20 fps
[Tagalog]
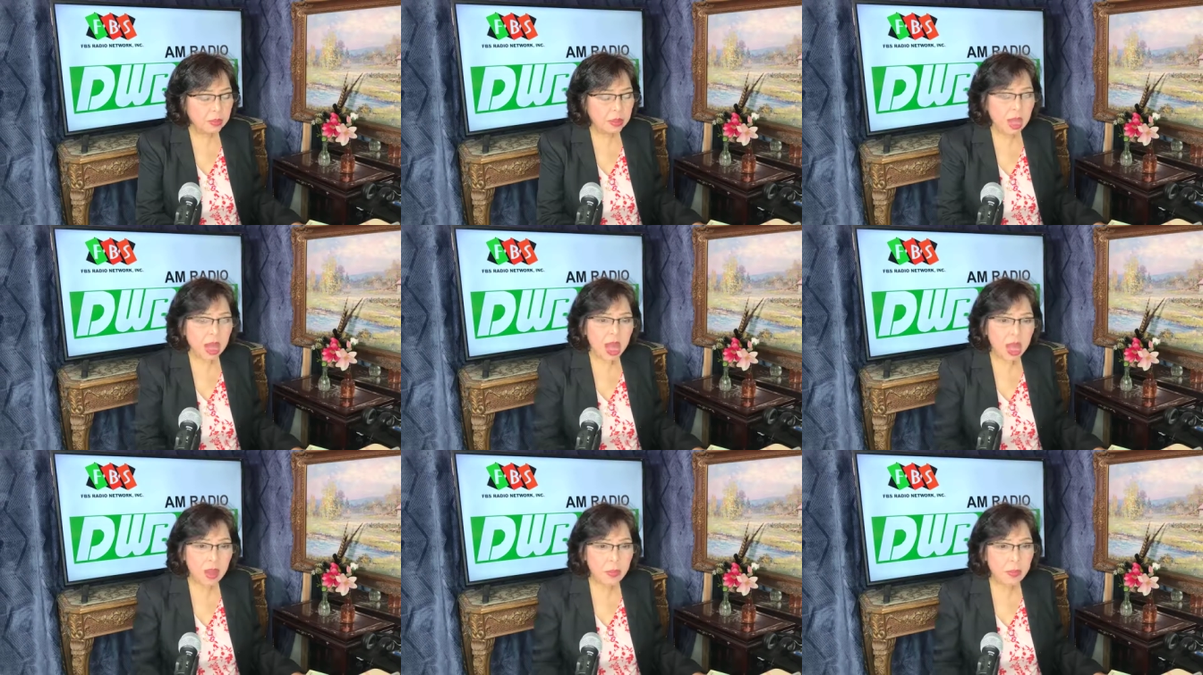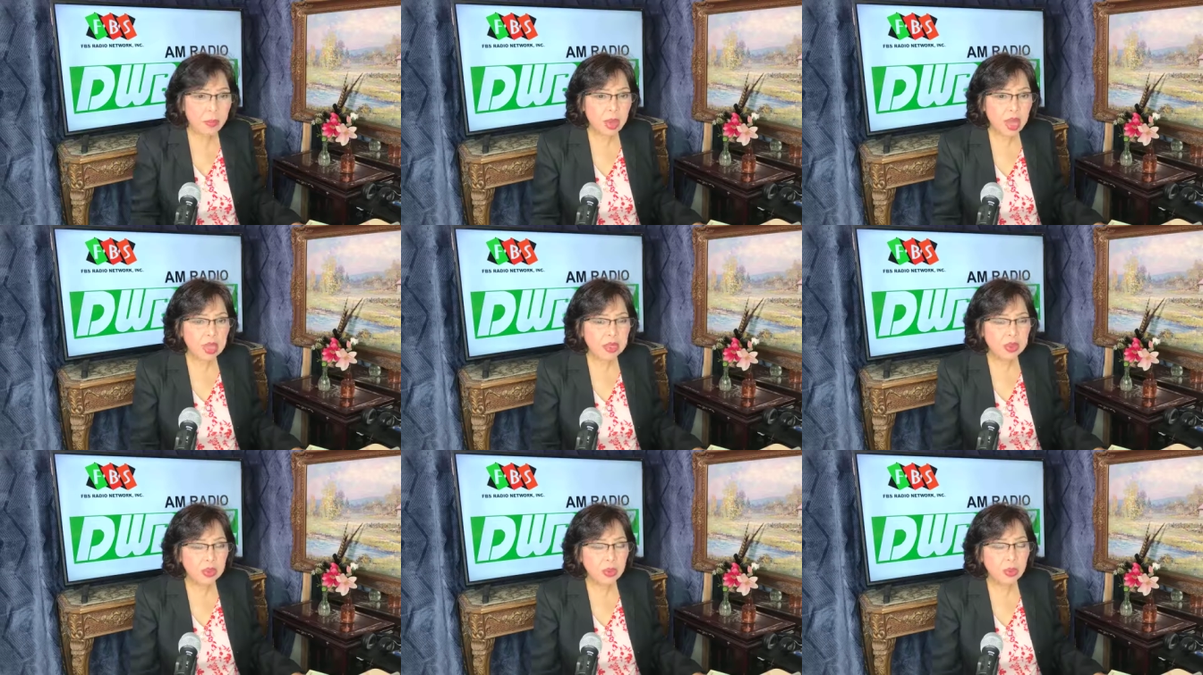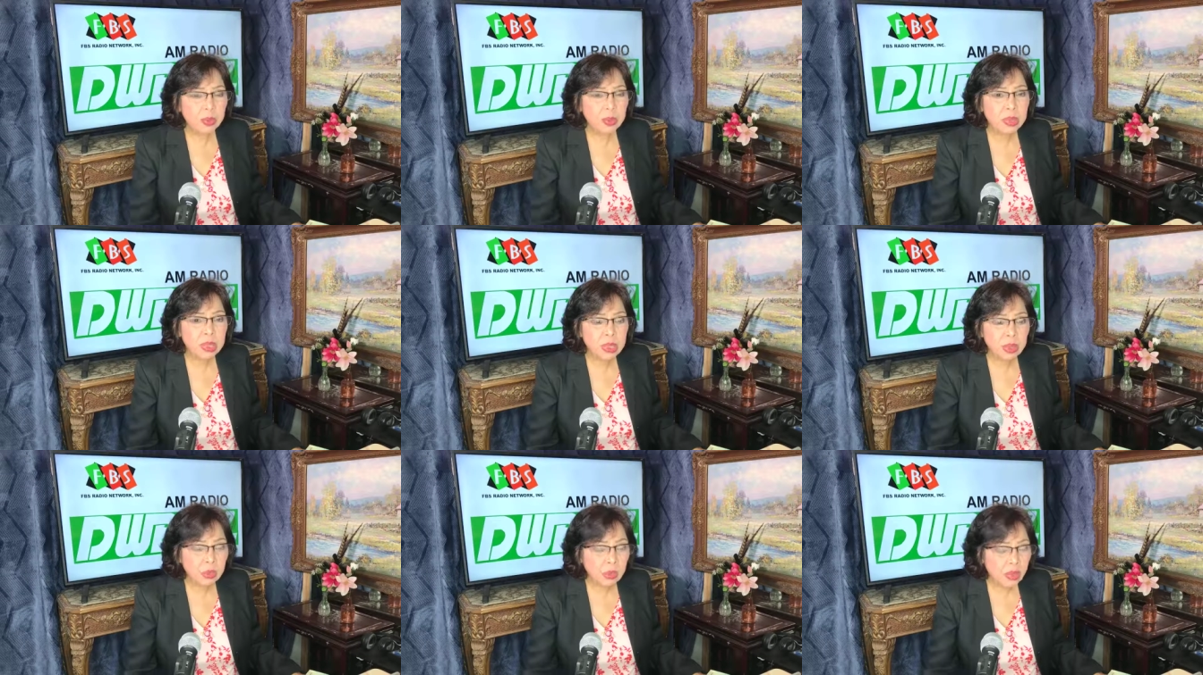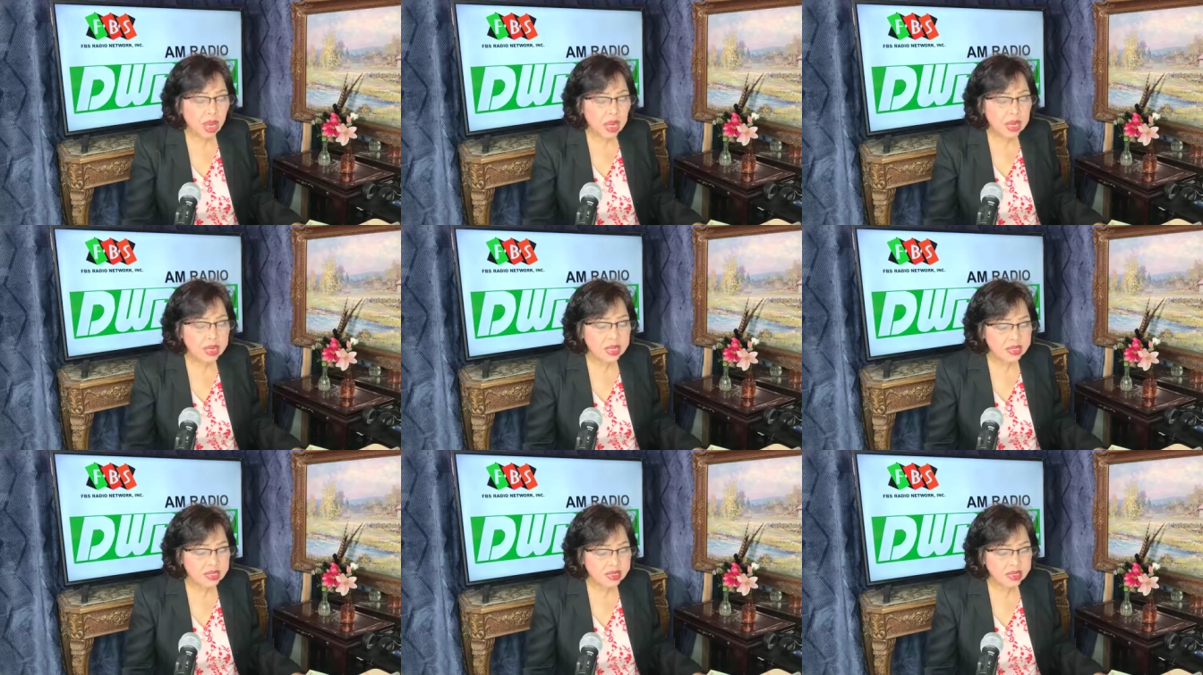Pang-apat, uminom ka
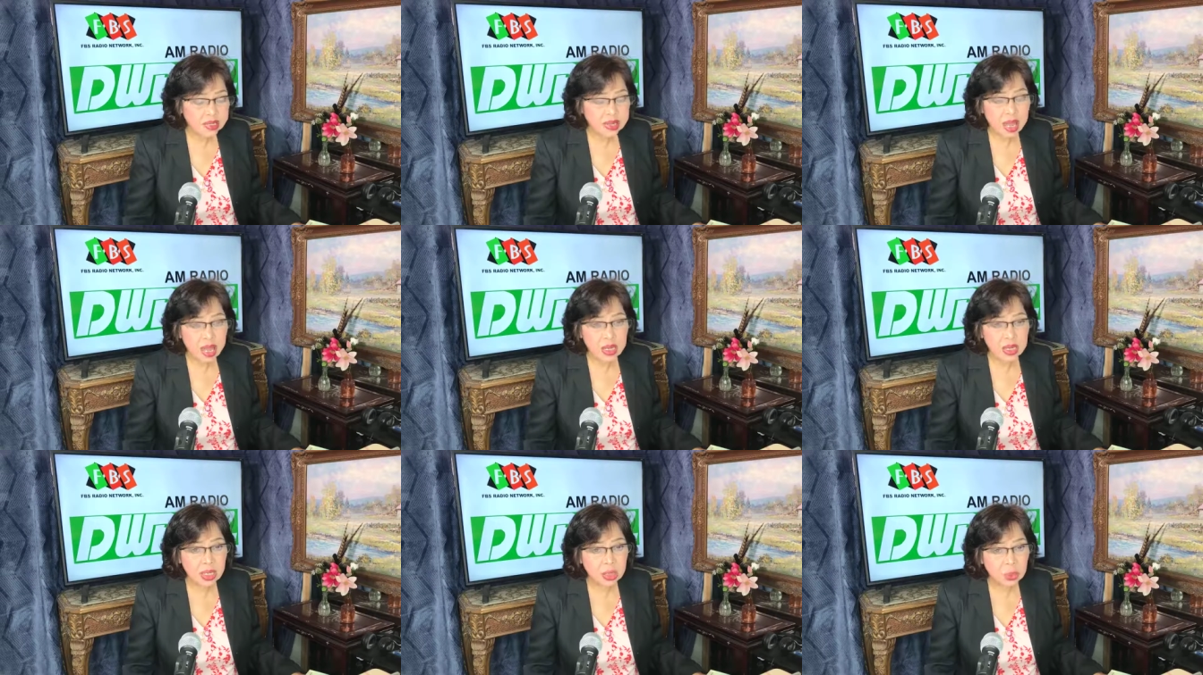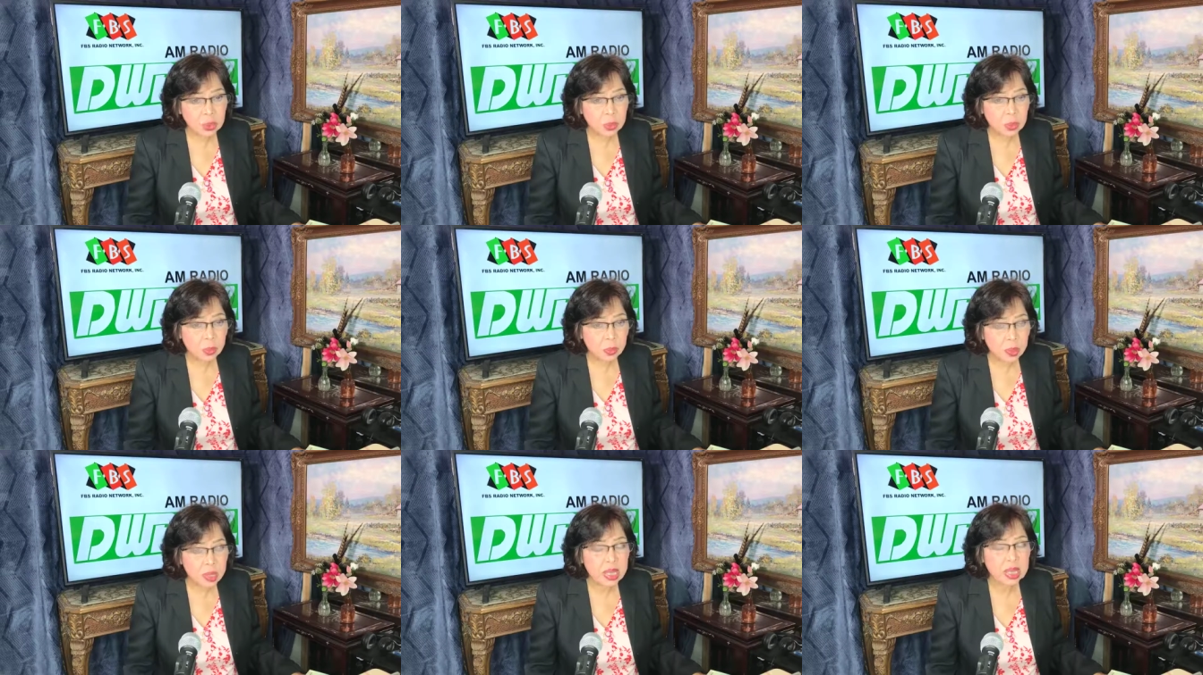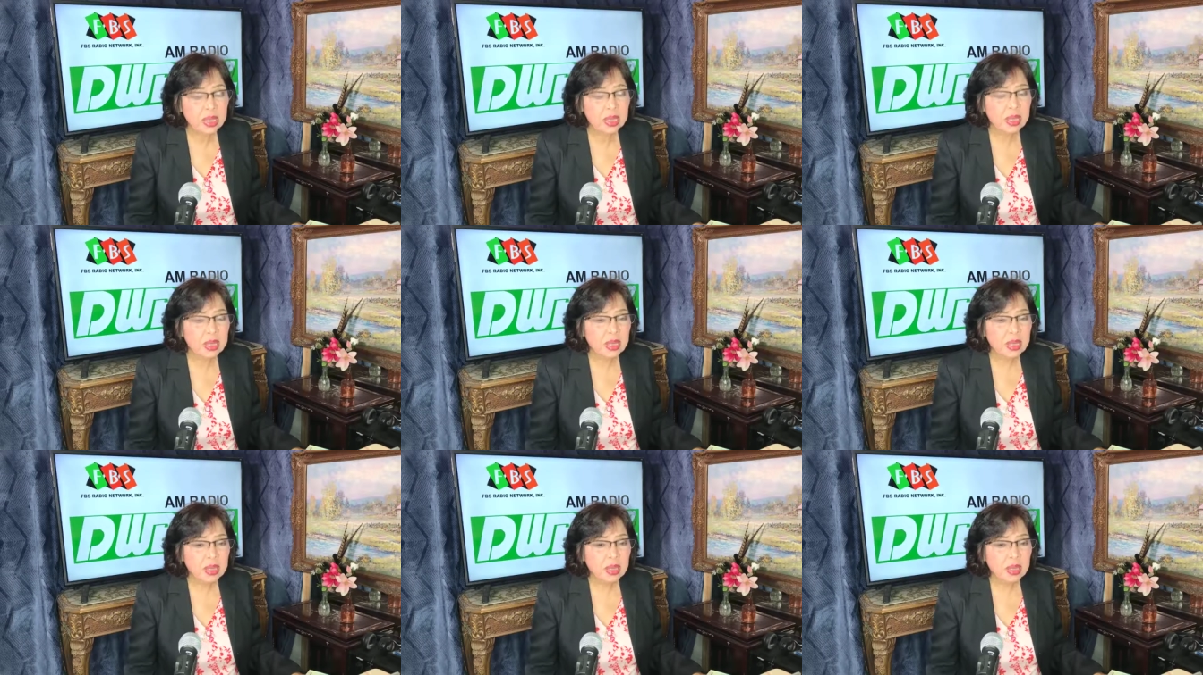ng saganang tubig.